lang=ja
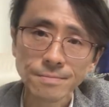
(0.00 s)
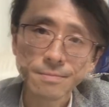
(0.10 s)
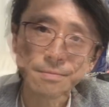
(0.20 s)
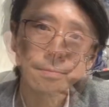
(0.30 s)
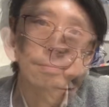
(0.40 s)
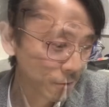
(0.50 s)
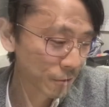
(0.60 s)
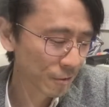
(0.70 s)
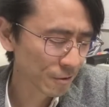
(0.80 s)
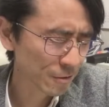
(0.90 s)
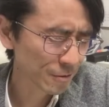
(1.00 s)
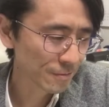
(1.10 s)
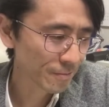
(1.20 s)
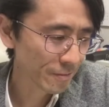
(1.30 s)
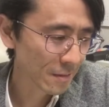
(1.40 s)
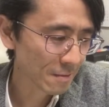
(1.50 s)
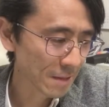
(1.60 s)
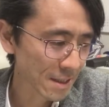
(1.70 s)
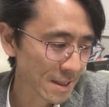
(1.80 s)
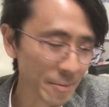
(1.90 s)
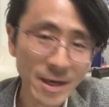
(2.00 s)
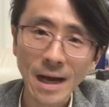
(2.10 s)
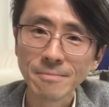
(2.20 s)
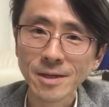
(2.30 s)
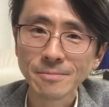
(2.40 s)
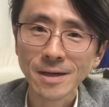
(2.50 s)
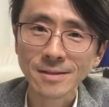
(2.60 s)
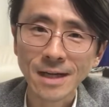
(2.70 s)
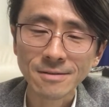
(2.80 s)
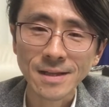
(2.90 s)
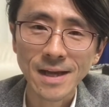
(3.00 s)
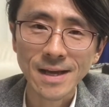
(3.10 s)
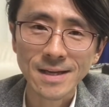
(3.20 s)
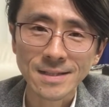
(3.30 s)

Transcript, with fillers: あのまあ喋りがあんま上手くなくて